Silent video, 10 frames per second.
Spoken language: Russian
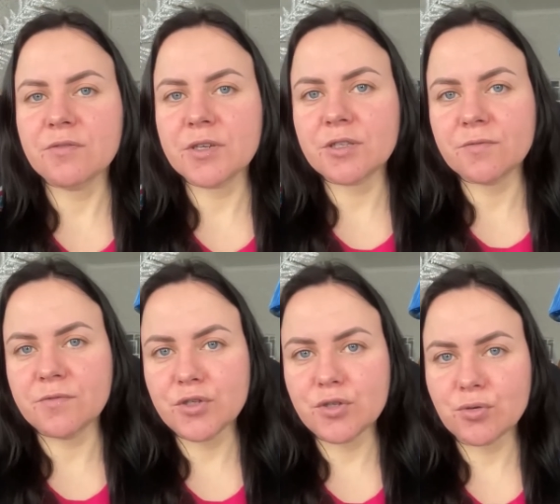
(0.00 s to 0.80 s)
В этом
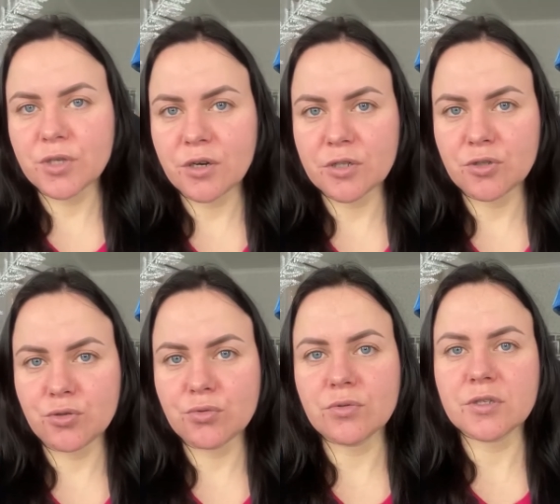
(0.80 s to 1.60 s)
видео я
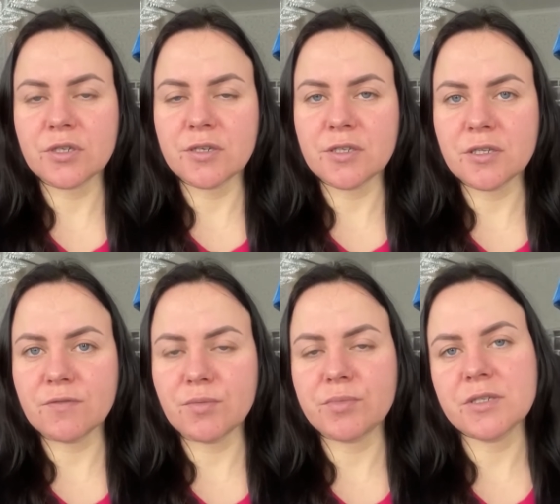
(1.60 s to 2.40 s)
хочу рассказать
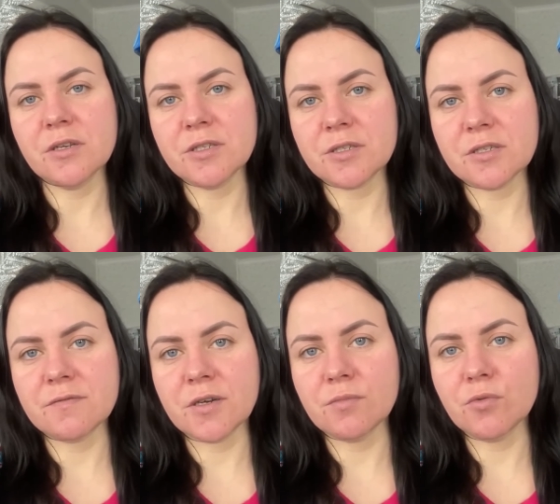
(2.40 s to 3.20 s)
вам, поделиться
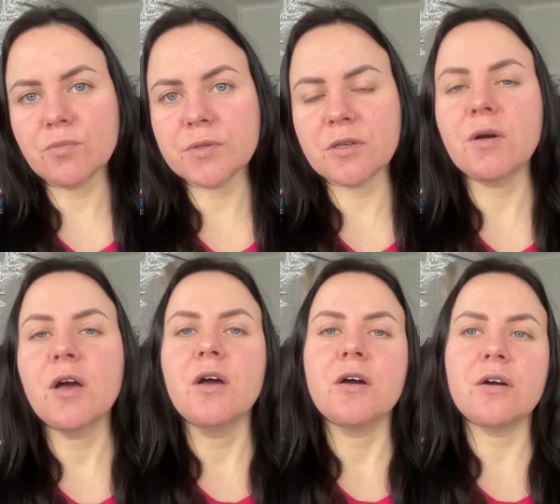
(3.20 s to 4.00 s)
своим опытом,